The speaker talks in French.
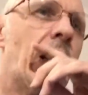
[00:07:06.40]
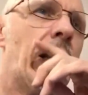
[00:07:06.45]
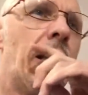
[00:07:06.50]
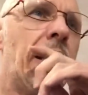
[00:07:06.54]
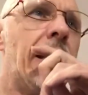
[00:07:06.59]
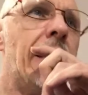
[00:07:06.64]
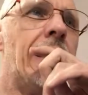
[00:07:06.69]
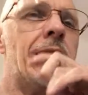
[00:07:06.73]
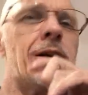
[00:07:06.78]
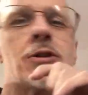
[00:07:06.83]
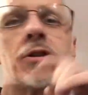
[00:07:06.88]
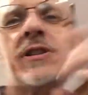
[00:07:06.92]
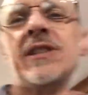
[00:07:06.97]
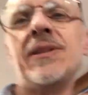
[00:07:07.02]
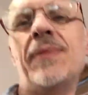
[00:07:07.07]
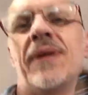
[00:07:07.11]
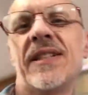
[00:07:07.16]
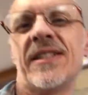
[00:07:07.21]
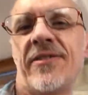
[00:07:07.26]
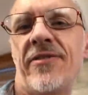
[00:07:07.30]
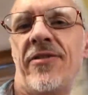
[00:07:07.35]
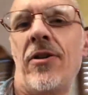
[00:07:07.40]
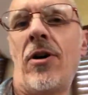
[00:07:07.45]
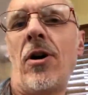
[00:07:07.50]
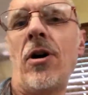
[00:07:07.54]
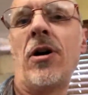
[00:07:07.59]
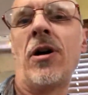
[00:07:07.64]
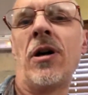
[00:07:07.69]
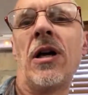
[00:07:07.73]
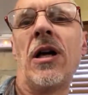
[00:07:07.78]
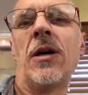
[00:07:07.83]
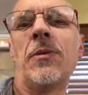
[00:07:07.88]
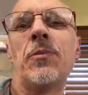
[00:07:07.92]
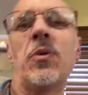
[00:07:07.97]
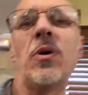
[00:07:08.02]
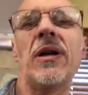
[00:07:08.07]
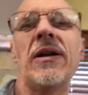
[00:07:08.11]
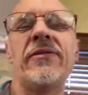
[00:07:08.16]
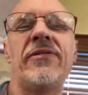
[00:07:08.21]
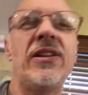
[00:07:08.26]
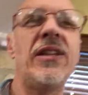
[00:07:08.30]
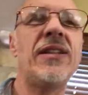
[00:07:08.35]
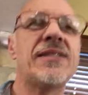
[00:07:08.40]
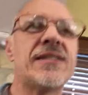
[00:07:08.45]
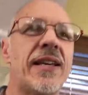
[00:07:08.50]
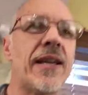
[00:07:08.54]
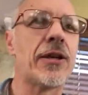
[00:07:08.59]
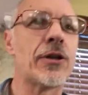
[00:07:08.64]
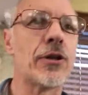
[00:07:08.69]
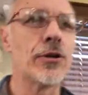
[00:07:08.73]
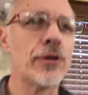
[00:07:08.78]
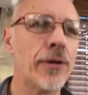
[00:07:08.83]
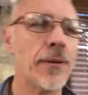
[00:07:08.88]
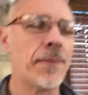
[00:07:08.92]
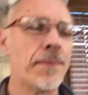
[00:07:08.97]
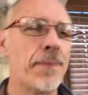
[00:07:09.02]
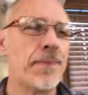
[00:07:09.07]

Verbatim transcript: Et le côté métaphore pour la vie, c'est que